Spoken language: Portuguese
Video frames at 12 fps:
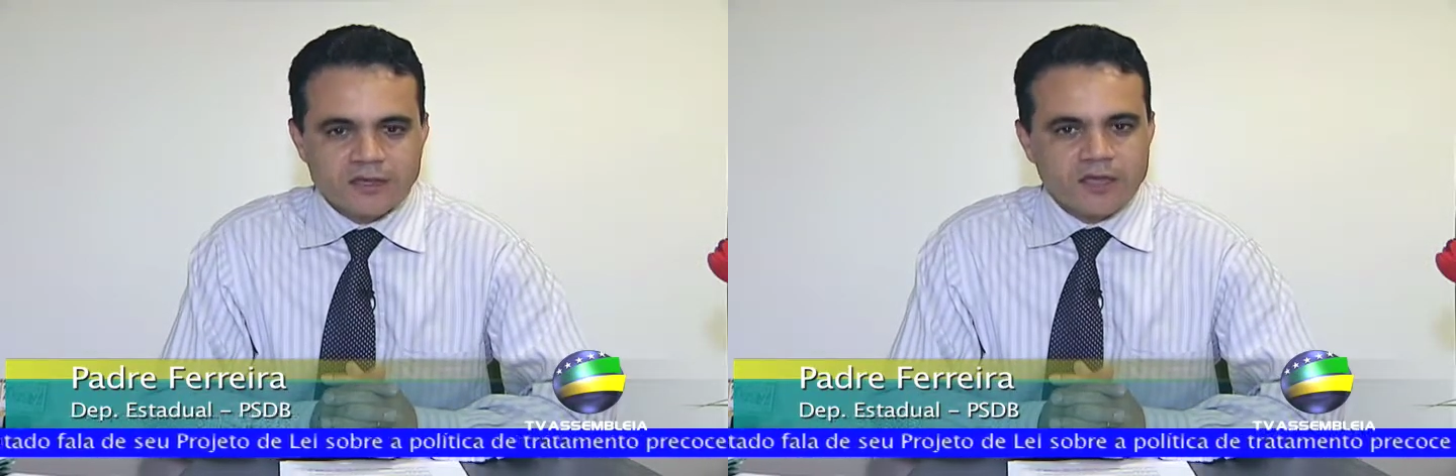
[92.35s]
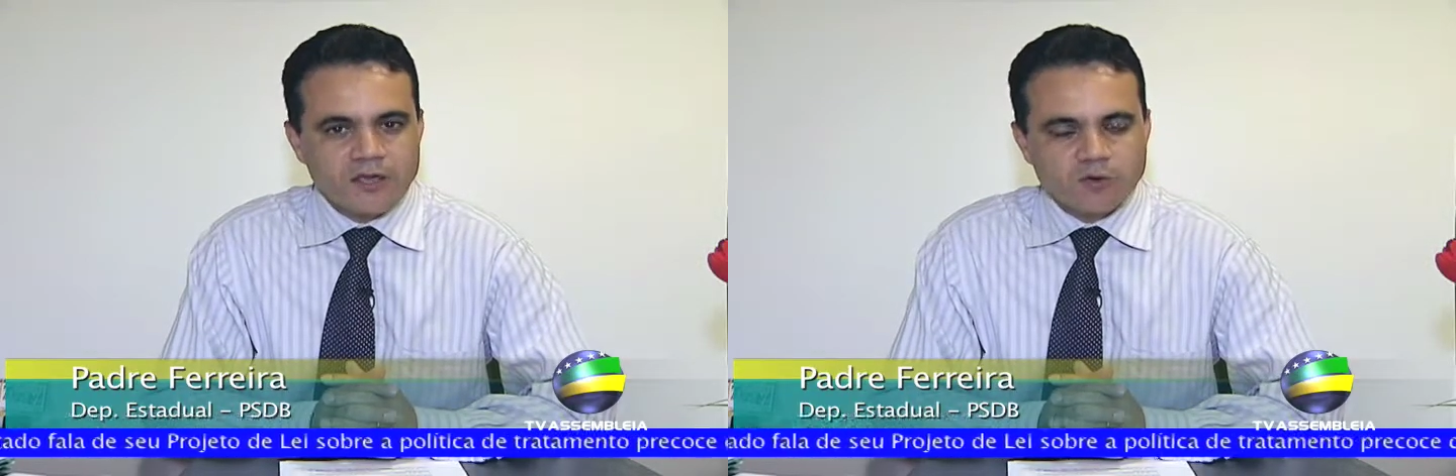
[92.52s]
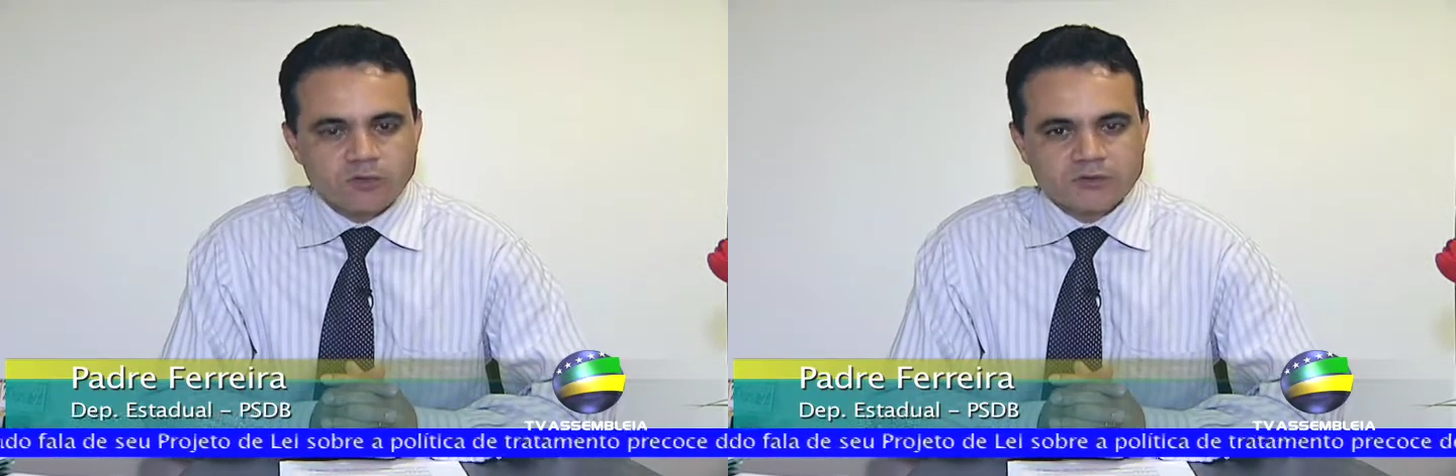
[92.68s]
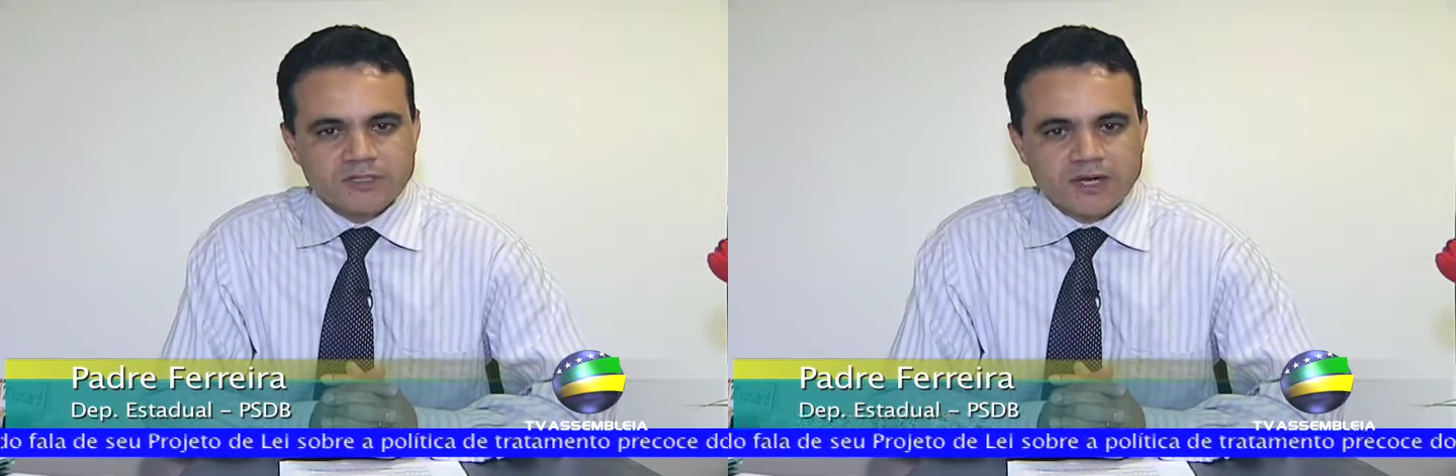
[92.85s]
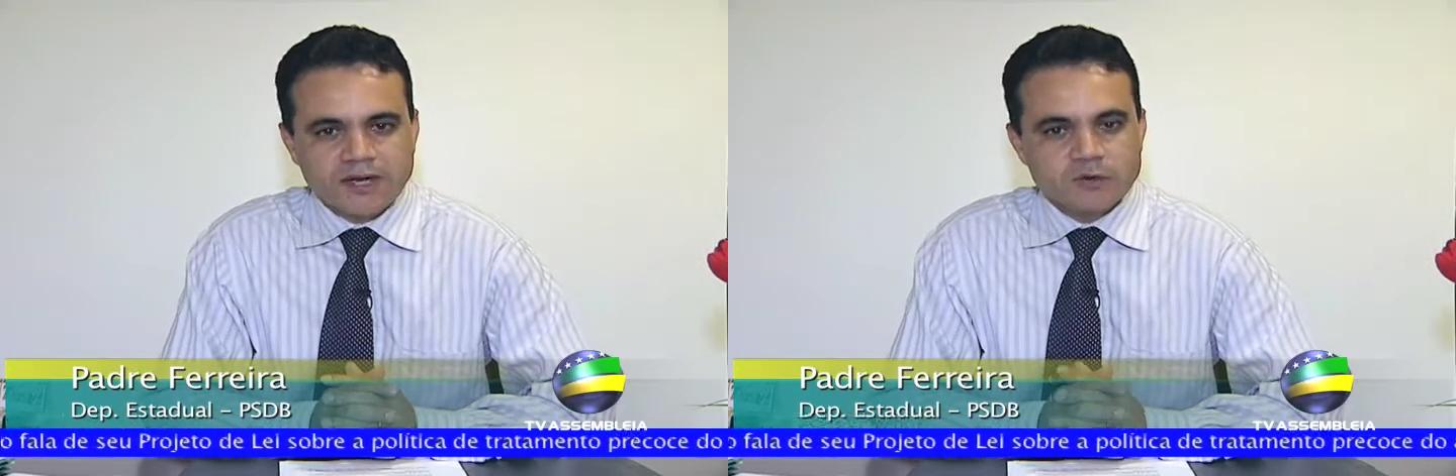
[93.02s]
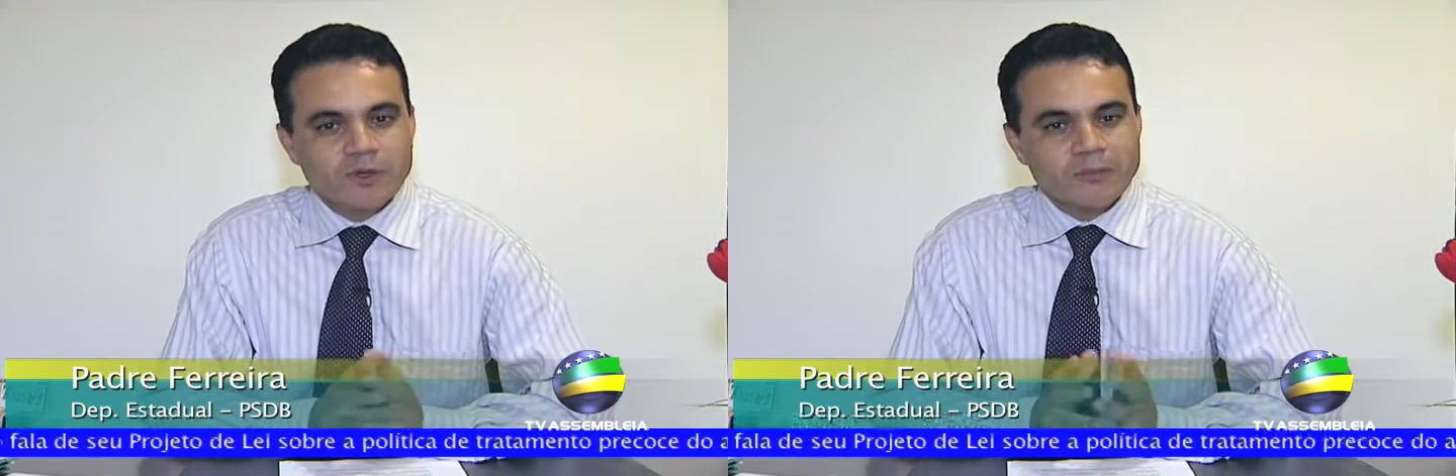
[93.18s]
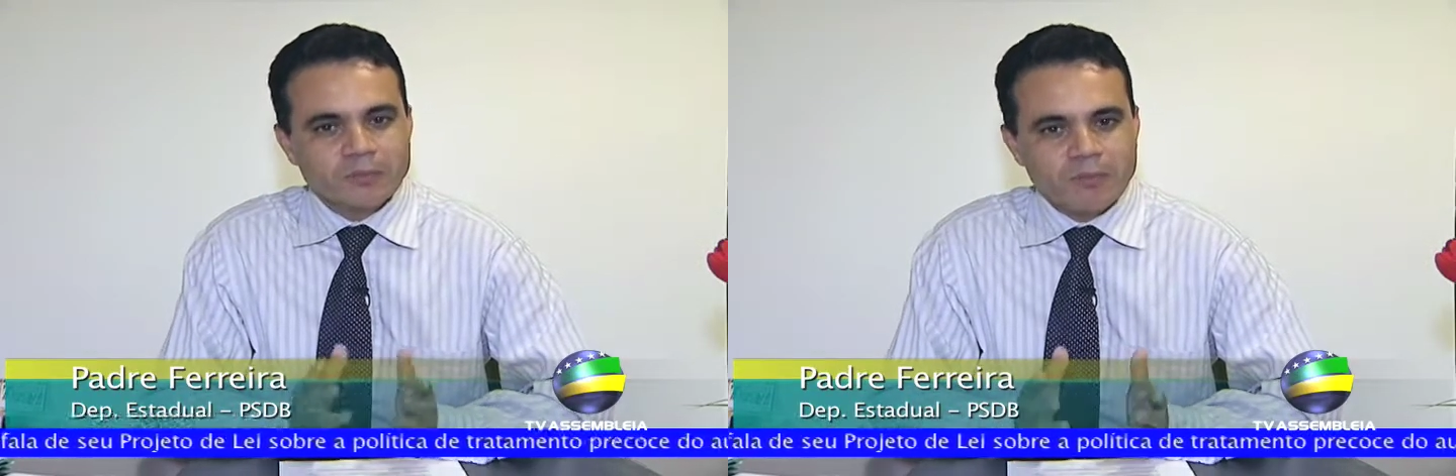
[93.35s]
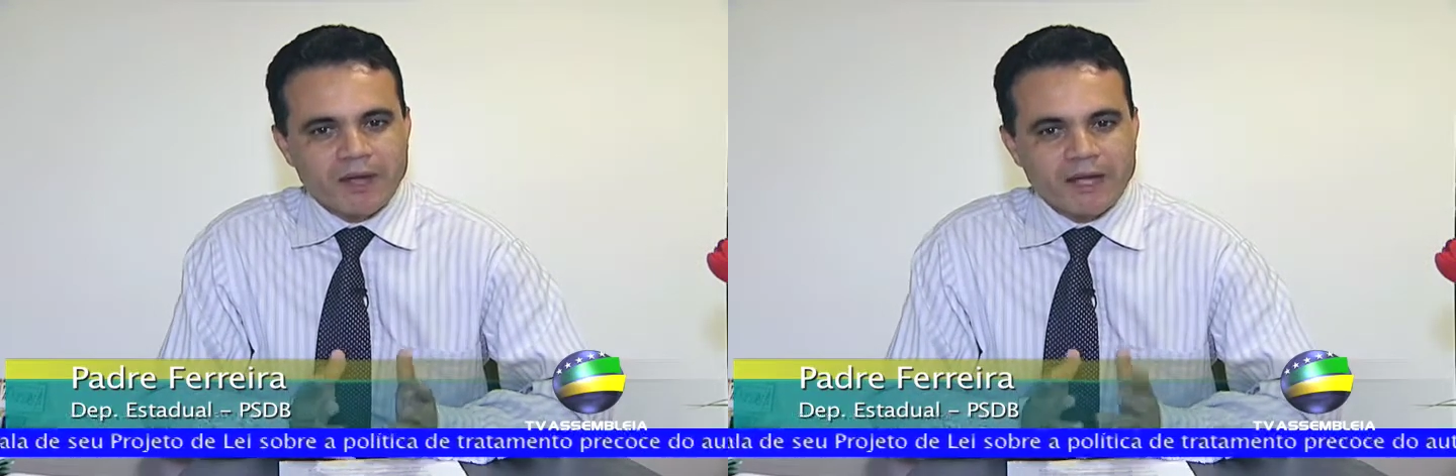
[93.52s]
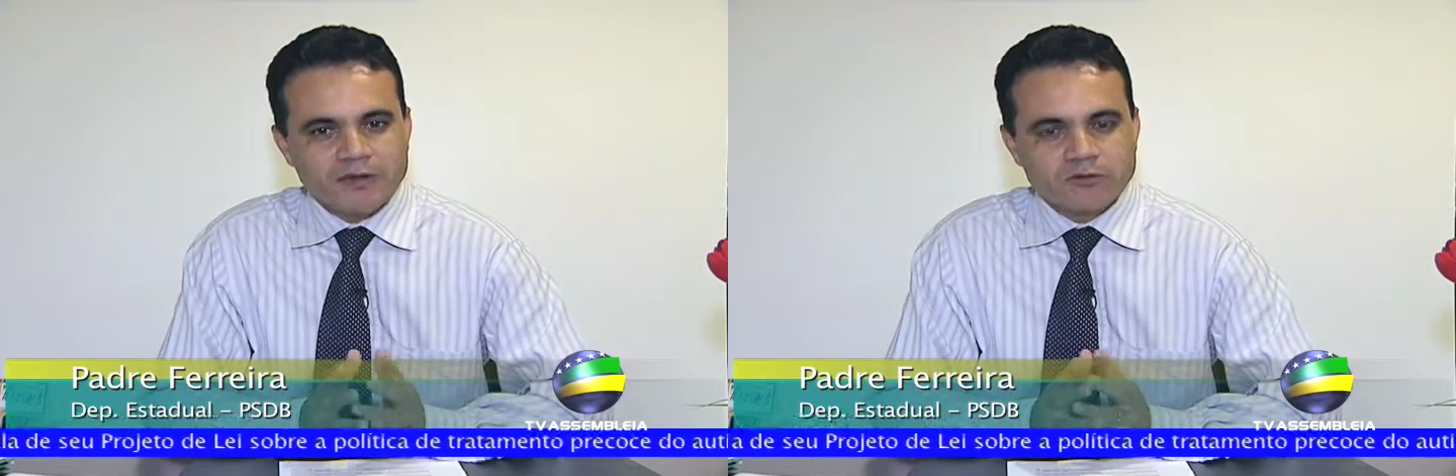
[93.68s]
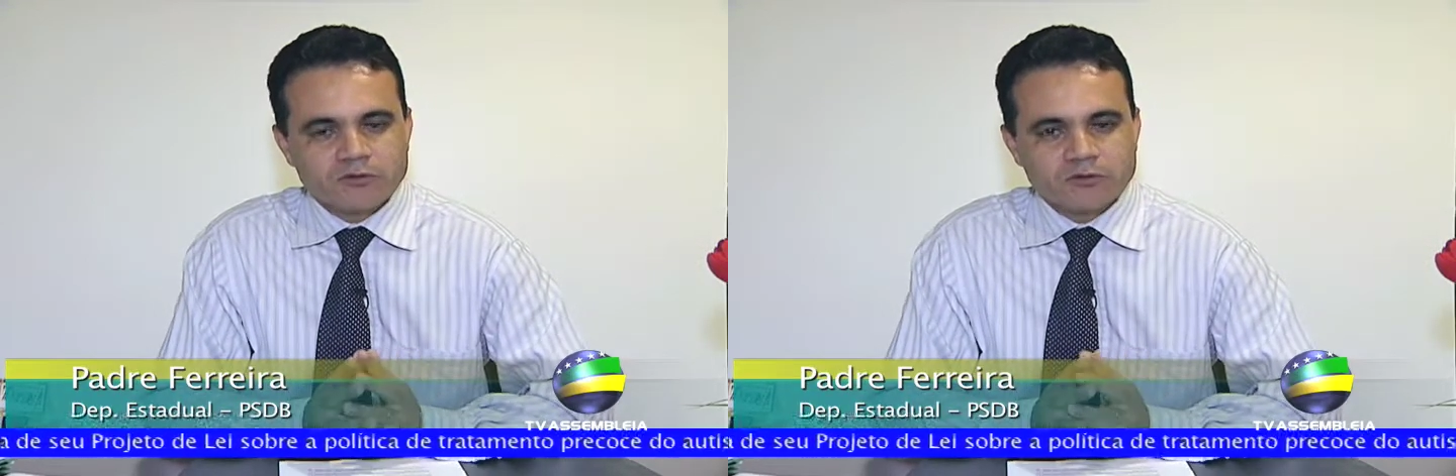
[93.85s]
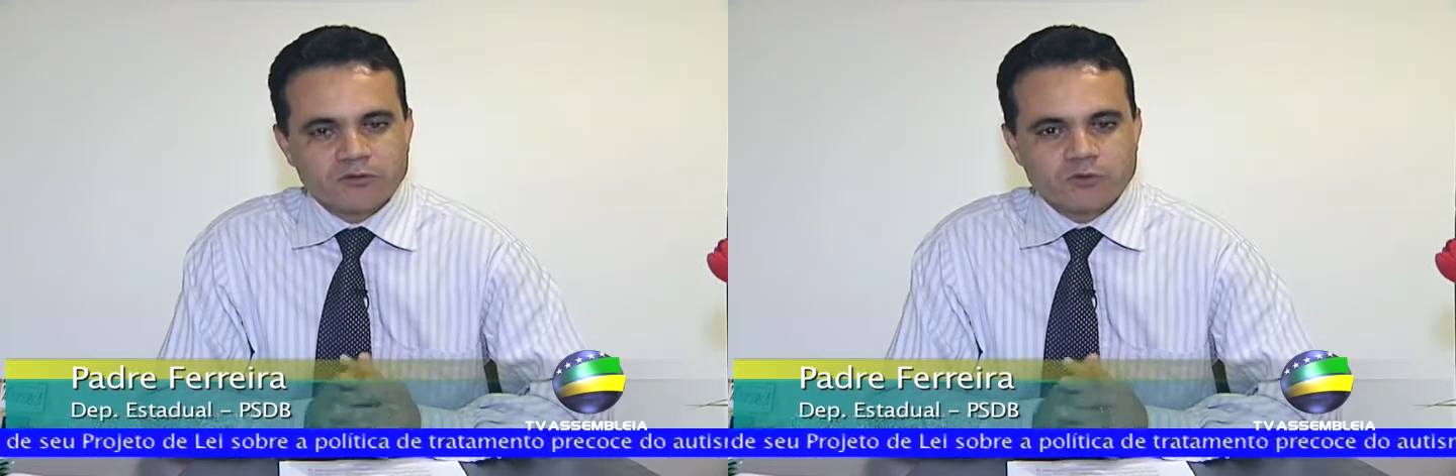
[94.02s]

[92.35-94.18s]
encontrar um amparo